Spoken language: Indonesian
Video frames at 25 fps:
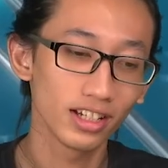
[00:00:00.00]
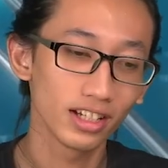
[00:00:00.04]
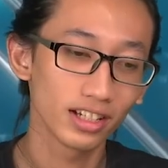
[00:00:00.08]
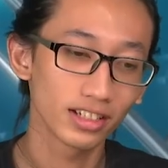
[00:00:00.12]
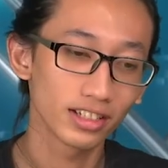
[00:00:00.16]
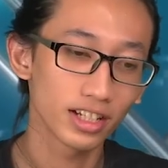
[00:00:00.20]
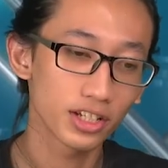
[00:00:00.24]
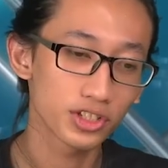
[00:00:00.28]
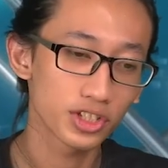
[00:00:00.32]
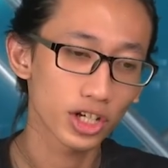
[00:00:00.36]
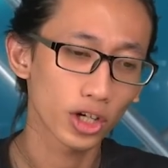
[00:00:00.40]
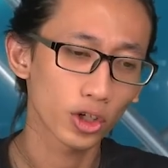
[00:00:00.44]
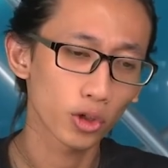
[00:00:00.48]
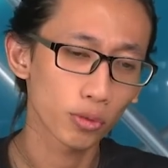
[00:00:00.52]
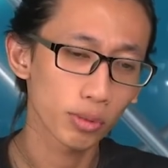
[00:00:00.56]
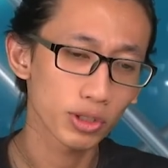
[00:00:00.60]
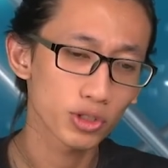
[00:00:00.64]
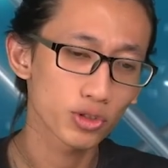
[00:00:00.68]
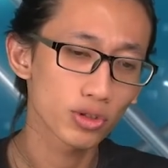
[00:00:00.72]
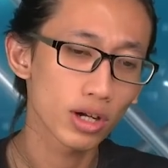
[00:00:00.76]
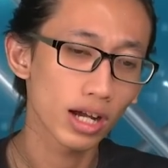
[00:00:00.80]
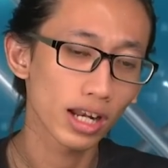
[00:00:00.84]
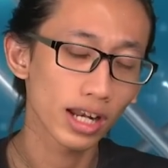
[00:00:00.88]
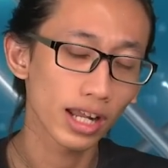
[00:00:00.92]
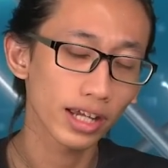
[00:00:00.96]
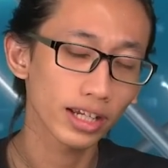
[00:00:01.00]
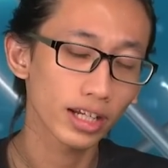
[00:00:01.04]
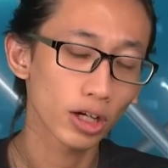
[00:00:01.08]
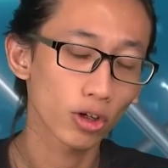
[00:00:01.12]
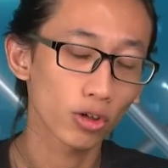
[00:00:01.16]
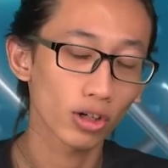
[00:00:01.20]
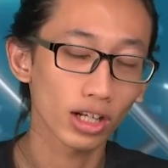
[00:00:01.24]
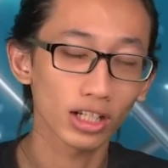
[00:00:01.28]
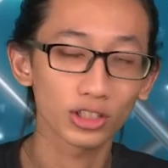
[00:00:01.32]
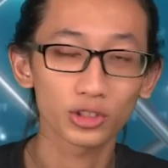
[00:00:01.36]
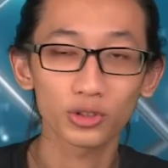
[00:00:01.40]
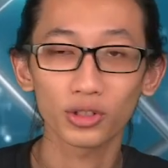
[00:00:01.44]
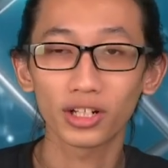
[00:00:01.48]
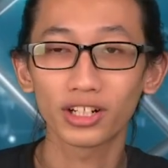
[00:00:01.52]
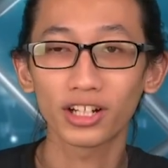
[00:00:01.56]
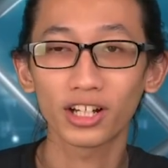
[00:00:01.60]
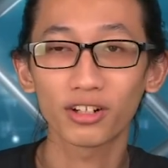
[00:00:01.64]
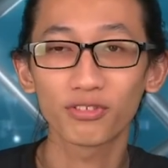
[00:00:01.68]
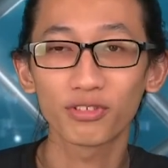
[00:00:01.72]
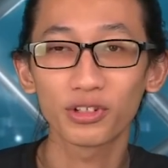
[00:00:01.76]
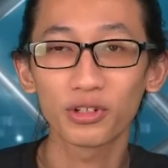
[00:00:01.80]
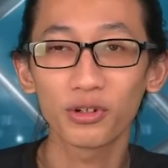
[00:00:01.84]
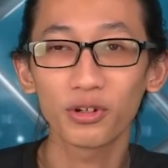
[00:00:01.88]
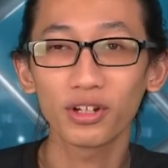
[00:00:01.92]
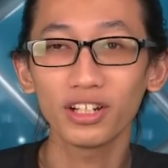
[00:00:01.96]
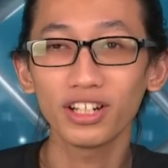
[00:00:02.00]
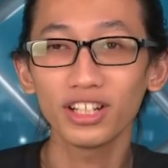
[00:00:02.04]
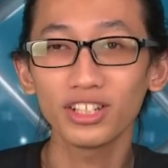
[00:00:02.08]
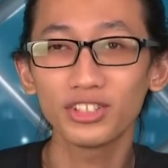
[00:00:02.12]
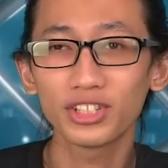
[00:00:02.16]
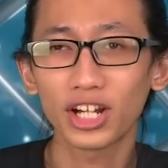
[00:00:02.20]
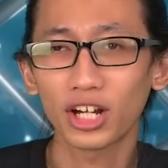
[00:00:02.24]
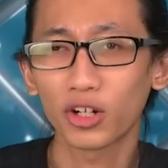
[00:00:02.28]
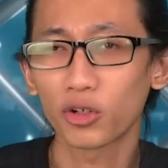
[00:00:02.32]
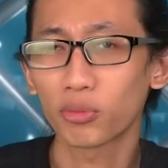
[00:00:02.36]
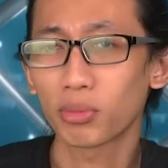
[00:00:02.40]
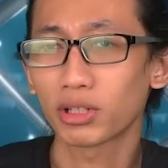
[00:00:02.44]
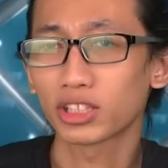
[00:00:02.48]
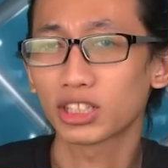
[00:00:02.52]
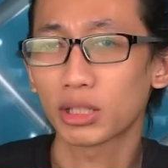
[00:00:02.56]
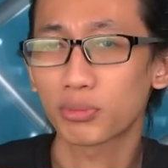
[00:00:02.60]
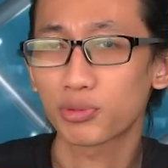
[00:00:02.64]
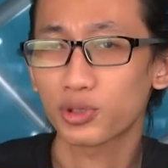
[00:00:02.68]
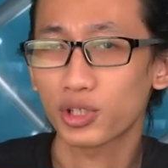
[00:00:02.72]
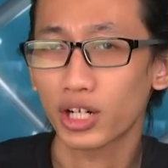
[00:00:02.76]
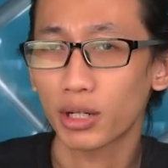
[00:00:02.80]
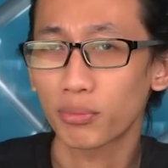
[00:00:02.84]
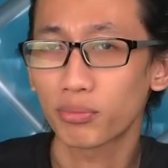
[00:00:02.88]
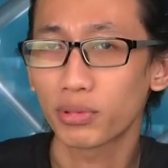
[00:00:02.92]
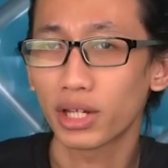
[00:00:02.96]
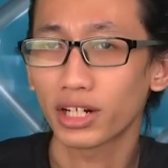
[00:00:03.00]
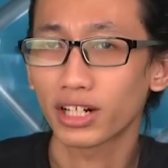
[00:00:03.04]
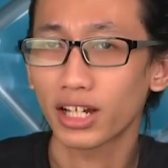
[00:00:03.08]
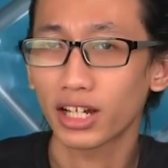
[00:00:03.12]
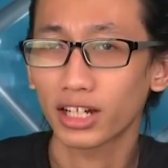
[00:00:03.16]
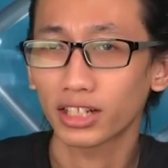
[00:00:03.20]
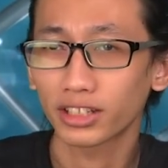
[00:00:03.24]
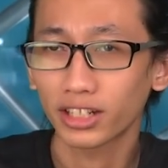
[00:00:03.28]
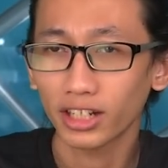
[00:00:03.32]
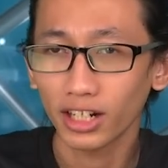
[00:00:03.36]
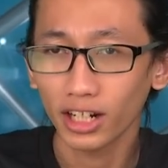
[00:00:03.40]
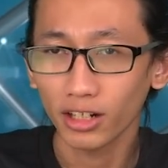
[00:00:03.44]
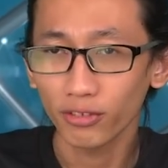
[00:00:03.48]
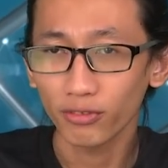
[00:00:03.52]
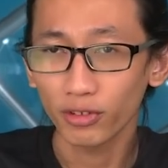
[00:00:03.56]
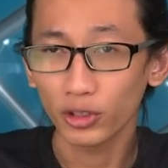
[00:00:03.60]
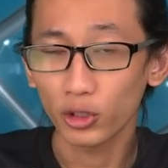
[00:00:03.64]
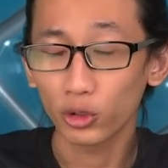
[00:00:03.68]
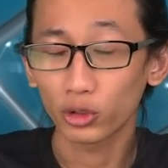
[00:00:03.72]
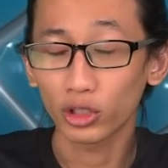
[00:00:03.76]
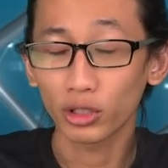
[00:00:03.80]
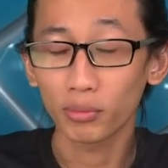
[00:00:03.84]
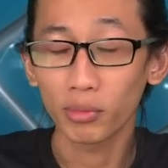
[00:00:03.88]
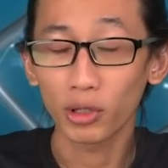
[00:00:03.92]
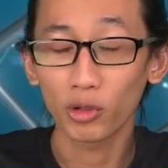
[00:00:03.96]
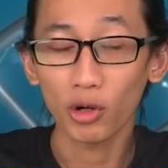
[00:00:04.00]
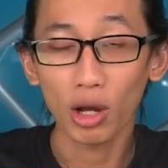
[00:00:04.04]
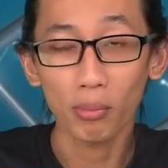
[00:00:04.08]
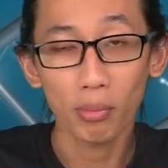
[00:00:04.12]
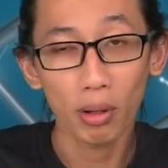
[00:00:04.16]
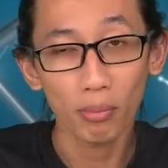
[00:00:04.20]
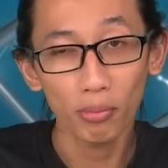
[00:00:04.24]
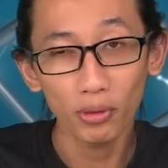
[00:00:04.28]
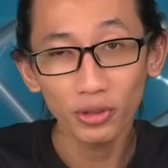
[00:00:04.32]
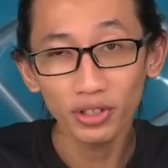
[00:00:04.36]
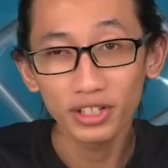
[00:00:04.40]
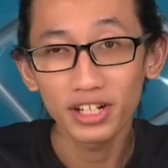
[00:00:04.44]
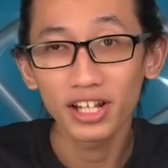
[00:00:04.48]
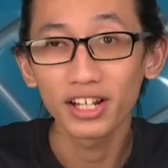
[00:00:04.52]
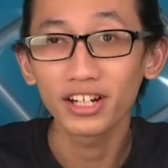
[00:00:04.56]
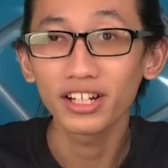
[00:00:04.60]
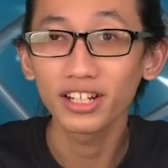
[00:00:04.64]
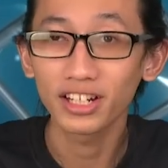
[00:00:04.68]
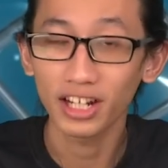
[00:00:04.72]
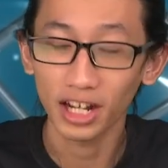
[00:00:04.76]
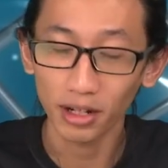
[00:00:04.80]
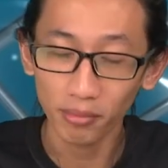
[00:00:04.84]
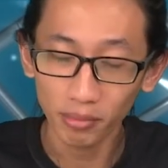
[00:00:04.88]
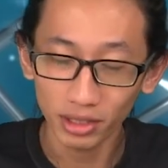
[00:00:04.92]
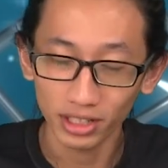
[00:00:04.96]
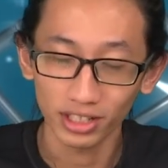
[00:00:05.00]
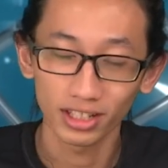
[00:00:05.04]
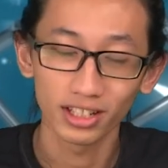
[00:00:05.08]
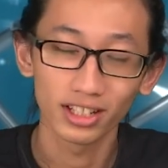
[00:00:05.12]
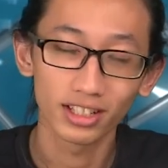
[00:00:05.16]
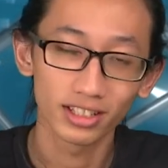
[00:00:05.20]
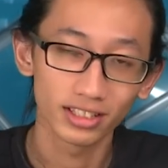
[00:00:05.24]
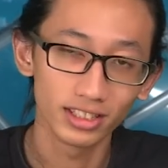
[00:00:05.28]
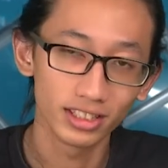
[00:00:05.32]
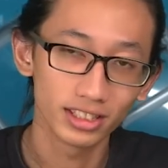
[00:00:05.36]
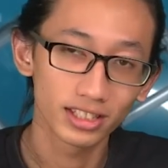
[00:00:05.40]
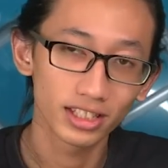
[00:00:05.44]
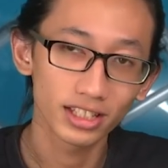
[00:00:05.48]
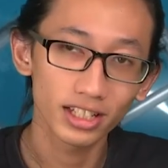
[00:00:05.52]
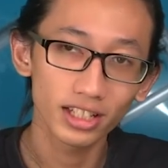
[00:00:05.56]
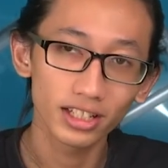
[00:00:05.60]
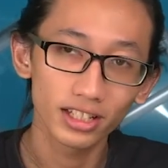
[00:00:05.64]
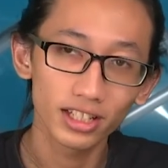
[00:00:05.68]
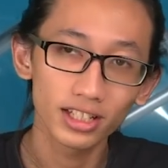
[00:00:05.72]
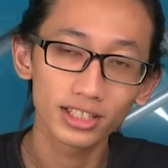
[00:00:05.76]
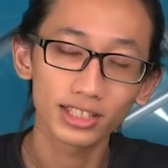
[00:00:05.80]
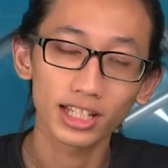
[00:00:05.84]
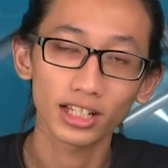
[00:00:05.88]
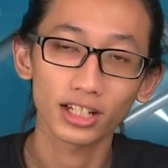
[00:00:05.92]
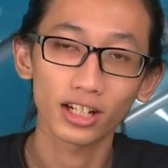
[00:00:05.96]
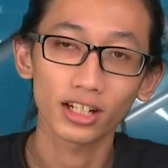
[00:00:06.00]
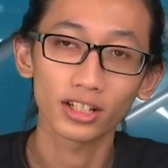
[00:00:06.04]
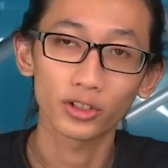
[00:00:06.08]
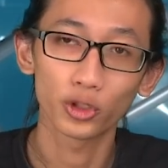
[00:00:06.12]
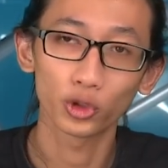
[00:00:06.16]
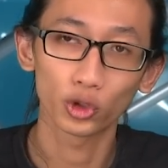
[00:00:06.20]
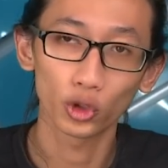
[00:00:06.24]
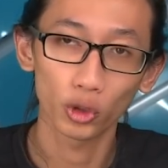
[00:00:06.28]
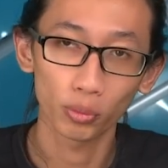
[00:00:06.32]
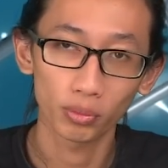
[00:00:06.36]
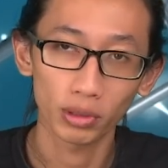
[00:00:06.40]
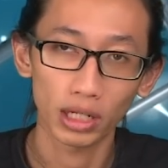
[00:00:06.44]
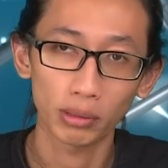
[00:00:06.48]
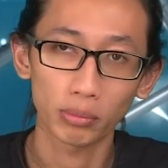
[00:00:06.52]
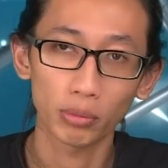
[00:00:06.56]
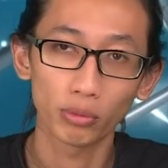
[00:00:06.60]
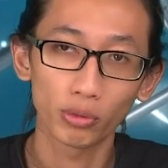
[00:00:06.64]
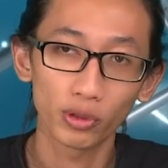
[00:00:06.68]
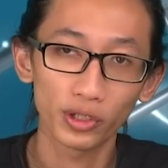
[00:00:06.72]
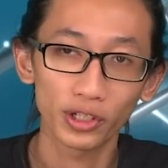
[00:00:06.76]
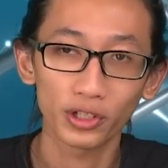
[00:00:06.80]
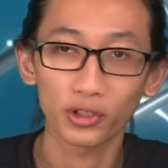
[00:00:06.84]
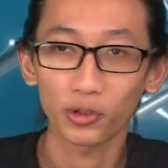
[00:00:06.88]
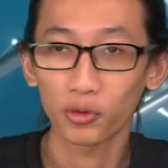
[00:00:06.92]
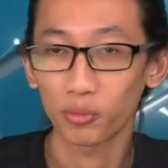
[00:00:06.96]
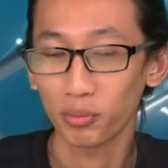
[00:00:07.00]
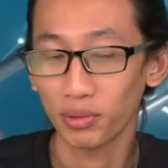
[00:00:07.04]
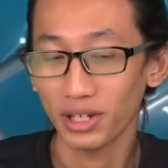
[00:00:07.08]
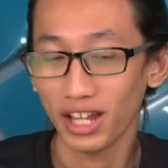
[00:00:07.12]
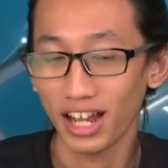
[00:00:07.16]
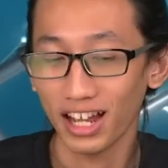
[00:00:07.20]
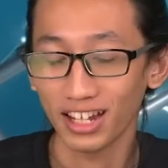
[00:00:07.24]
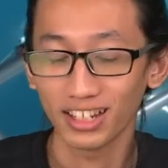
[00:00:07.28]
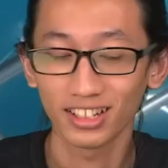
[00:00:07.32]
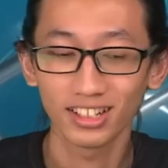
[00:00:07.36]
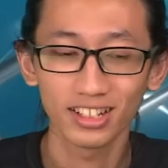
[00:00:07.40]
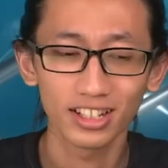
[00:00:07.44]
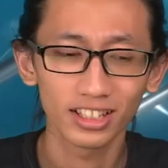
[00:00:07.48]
Dan jangan lupa juga like kalau kalian suka dengan video ini, jangan lupa subscribe biar nggak ketinggalan video terbaru apapun dari kami di sini di channel YouTube Republik Rupiah.